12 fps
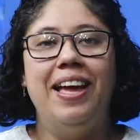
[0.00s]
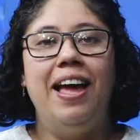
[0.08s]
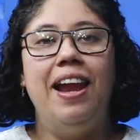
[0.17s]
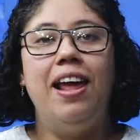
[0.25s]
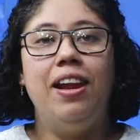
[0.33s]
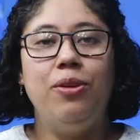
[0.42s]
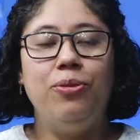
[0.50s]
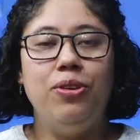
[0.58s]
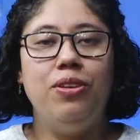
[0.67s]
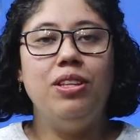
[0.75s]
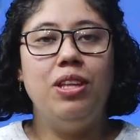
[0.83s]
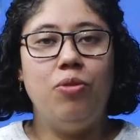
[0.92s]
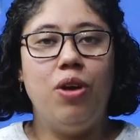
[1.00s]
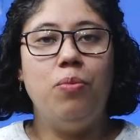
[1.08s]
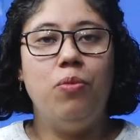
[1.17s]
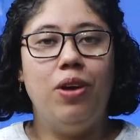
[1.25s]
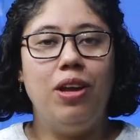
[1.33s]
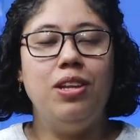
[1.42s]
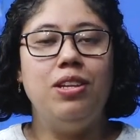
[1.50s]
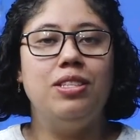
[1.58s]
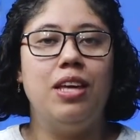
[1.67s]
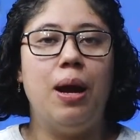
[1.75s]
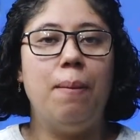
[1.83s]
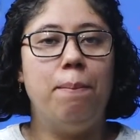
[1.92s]
Las reuniones de Nueva Mujer
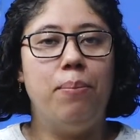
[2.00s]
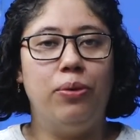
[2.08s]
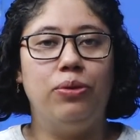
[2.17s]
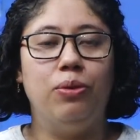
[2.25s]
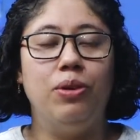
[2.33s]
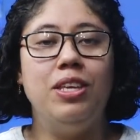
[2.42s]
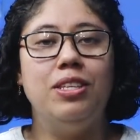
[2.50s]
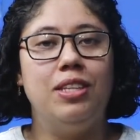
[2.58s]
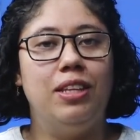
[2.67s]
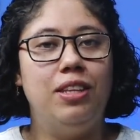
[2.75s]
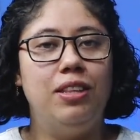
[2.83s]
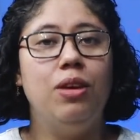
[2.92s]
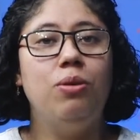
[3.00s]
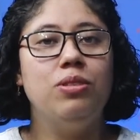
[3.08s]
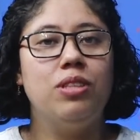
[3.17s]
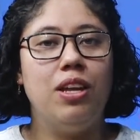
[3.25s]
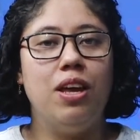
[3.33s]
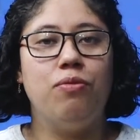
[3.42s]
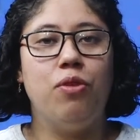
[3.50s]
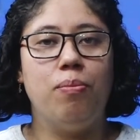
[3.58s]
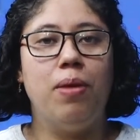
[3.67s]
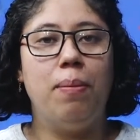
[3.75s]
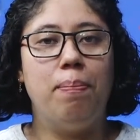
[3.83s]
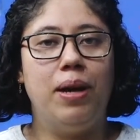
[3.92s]
iniciarán pronto y si a ti te gustaría
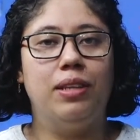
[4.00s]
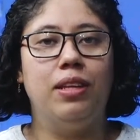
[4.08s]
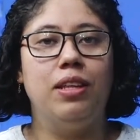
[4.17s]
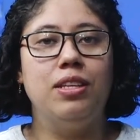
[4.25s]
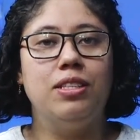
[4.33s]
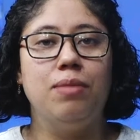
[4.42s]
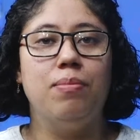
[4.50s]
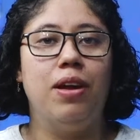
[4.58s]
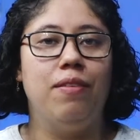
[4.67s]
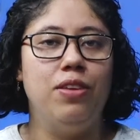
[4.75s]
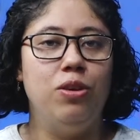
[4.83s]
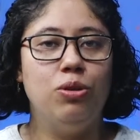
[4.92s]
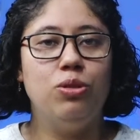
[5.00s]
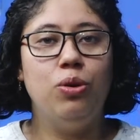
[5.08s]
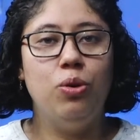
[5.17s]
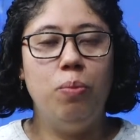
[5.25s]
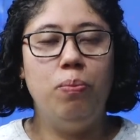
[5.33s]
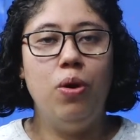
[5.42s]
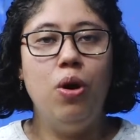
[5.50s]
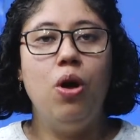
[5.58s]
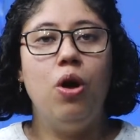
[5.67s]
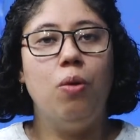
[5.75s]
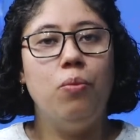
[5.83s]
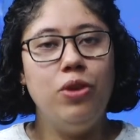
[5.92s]
formar parte de este maravilloso grupo,
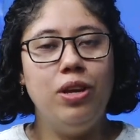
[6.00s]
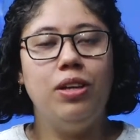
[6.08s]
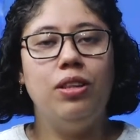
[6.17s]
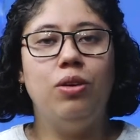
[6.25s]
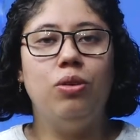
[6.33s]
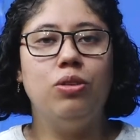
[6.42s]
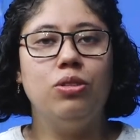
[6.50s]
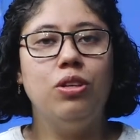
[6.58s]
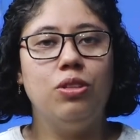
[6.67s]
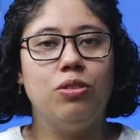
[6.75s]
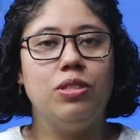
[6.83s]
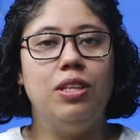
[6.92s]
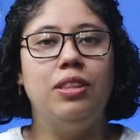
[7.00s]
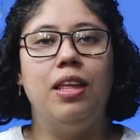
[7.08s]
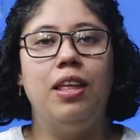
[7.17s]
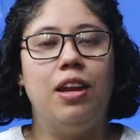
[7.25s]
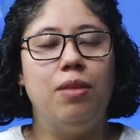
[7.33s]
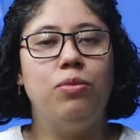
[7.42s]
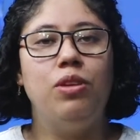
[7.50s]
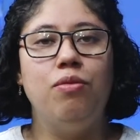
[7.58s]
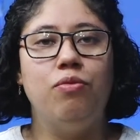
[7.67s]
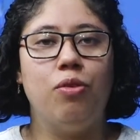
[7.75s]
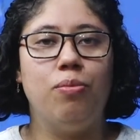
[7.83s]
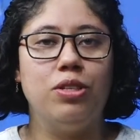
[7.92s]
comunícate con nosotros y te daremos la
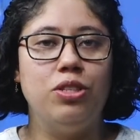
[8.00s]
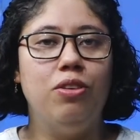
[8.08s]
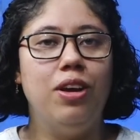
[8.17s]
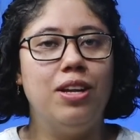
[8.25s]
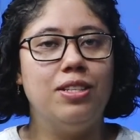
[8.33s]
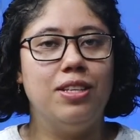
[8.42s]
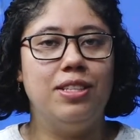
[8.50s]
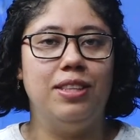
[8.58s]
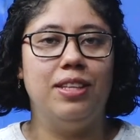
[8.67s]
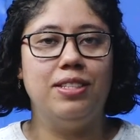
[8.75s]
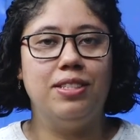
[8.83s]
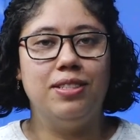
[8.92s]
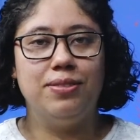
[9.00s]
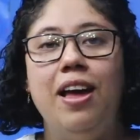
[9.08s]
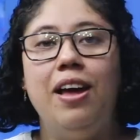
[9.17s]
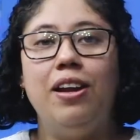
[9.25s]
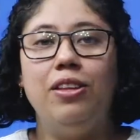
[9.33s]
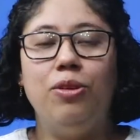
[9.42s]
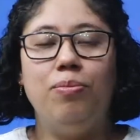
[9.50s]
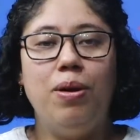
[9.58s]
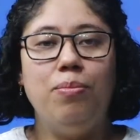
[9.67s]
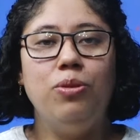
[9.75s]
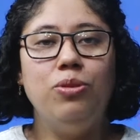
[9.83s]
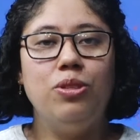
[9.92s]
información que necesites.
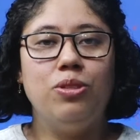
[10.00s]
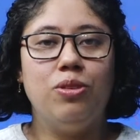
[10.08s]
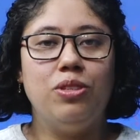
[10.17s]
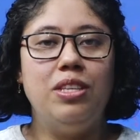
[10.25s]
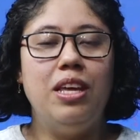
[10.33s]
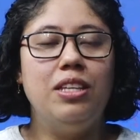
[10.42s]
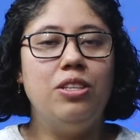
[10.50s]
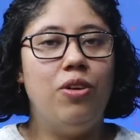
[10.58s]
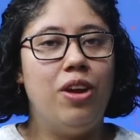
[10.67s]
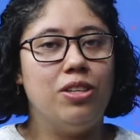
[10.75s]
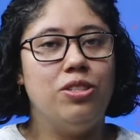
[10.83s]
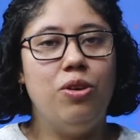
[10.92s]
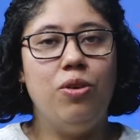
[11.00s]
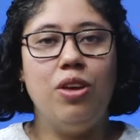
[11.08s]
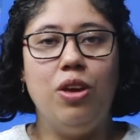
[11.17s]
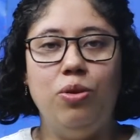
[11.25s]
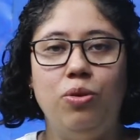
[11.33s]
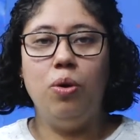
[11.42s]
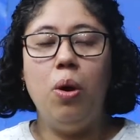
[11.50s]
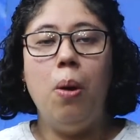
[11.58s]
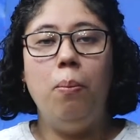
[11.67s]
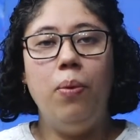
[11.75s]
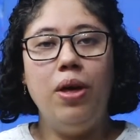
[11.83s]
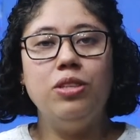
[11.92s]
Retomamos nuestros días de oración y ayuno.
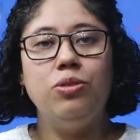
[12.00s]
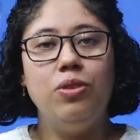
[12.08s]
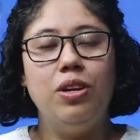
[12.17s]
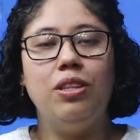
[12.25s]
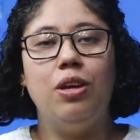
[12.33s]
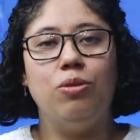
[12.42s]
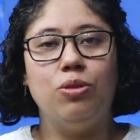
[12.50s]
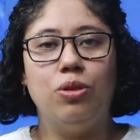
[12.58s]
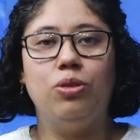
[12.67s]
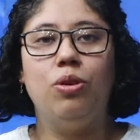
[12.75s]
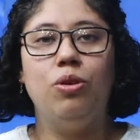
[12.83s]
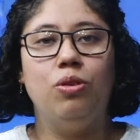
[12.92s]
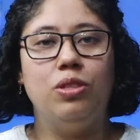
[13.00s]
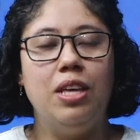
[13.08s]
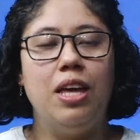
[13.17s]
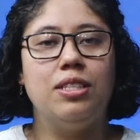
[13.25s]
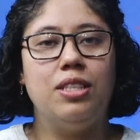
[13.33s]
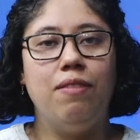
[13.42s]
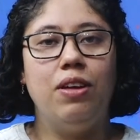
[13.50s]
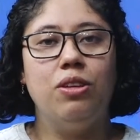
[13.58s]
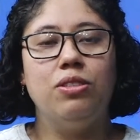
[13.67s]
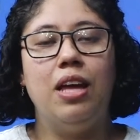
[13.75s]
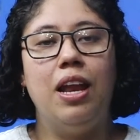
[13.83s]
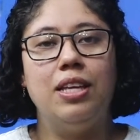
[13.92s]
Puedes unirte a nosotros los días
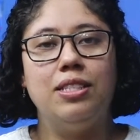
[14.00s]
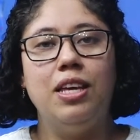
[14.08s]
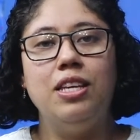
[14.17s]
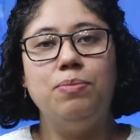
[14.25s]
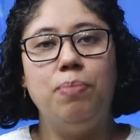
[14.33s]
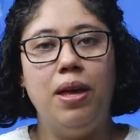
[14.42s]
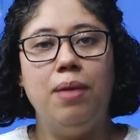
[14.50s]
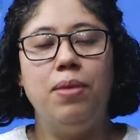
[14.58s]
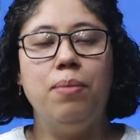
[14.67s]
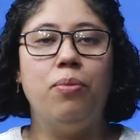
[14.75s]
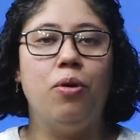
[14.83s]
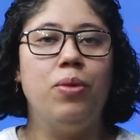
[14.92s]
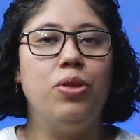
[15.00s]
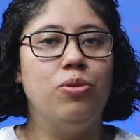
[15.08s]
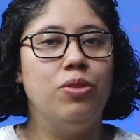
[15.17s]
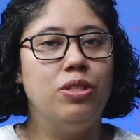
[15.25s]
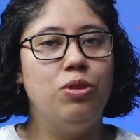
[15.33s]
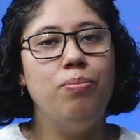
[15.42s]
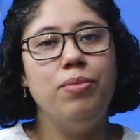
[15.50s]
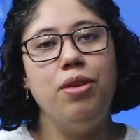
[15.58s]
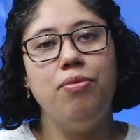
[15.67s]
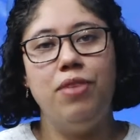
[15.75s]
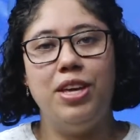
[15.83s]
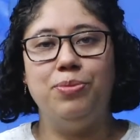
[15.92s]
sábados a las 6 pm por medio de Zoom y
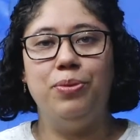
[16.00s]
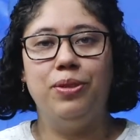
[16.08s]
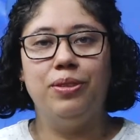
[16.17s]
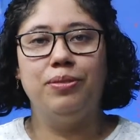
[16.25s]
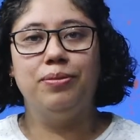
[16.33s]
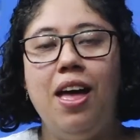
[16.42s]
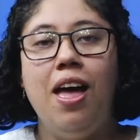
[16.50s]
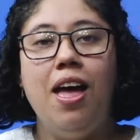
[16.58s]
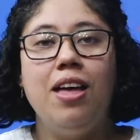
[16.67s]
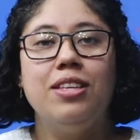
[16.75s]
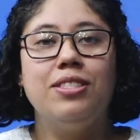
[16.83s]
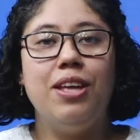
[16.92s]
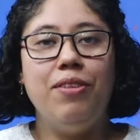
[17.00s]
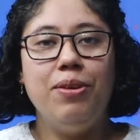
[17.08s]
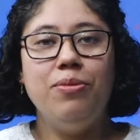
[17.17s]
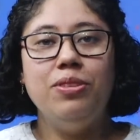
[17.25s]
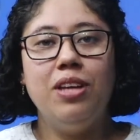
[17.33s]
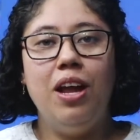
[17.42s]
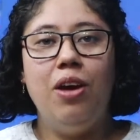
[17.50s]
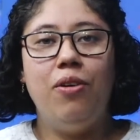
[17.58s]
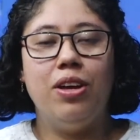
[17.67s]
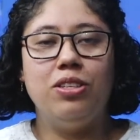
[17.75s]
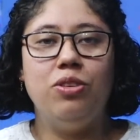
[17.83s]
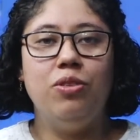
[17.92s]
Facebook. Sabemos que la
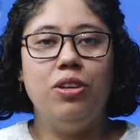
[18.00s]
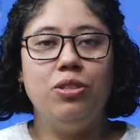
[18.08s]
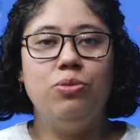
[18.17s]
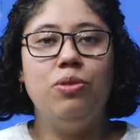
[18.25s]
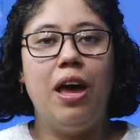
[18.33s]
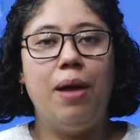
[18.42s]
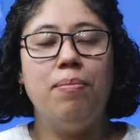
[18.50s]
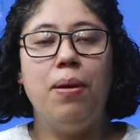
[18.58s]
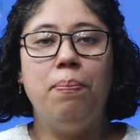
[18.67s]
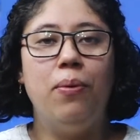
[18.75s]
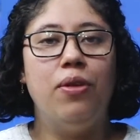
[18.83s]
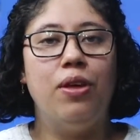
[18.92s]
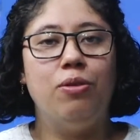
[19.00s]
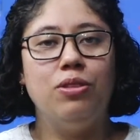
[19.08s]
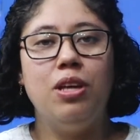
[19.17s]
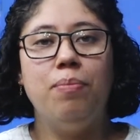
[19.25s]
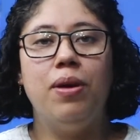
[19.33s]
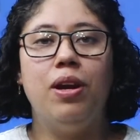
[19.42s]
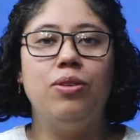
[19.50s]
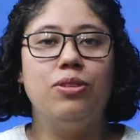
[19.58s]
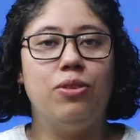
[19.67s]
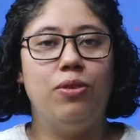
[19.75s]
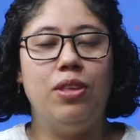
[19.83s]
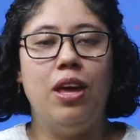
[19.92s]
oración es un arma poderosa para
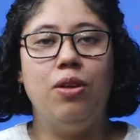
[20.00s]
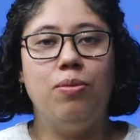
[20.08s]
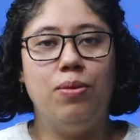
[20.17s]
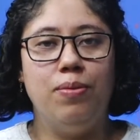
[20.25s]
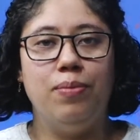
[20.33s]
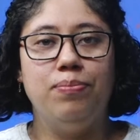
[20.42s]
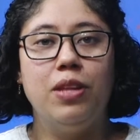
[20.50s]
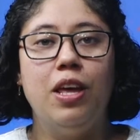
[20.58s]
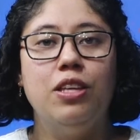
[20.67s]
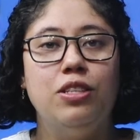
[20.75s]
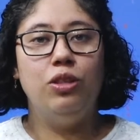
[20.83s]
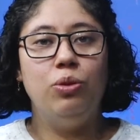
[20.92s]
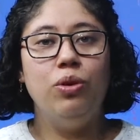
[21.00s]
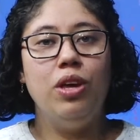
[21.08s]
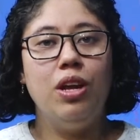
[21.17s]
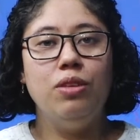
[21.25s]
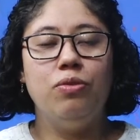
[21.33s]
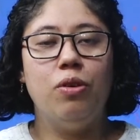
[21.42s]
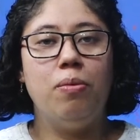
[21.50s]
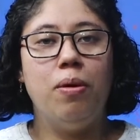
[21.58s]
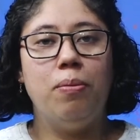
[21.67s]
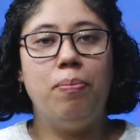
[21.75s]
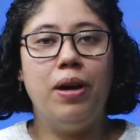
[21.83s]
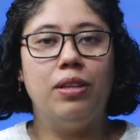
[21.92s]
nuestro diario vivir. Si tú quieres formar
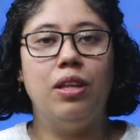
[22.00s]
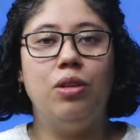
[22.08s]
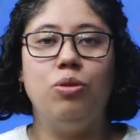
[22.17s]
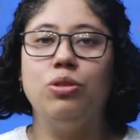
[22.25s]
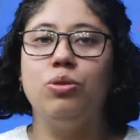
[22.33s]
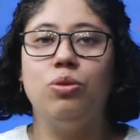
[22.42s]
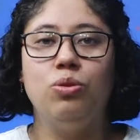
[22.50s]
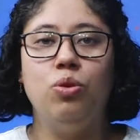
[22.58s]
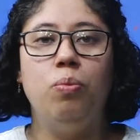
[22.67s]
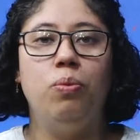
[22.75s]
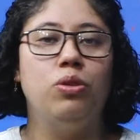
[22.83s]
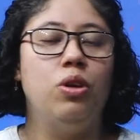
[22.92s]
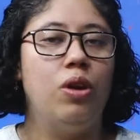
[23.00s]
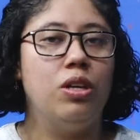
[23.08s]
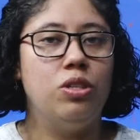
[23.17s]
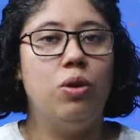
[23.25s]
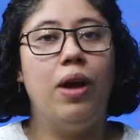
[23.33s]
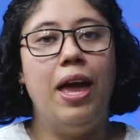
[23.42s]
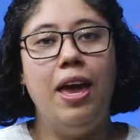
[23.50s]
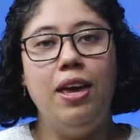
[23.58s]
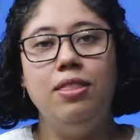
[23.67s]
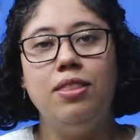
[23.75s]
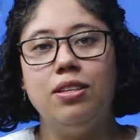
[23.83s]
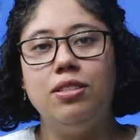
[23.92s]
parte de nuestros grupos de oración e
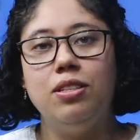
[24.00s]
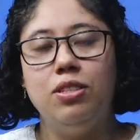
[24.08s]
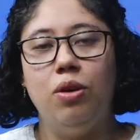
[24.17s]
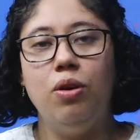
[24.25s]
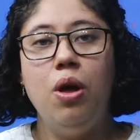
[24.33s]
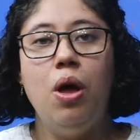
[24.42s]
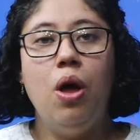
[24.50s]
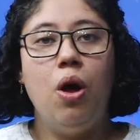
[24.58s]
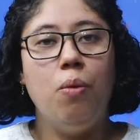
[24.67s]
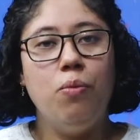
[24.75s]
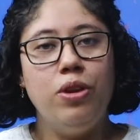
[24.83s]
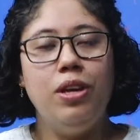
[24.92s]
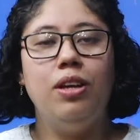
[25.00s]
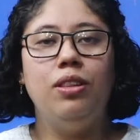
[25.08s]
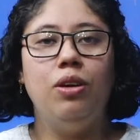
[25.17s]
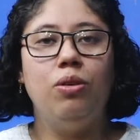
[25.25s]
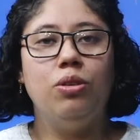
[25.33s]
intercesión, comunícate con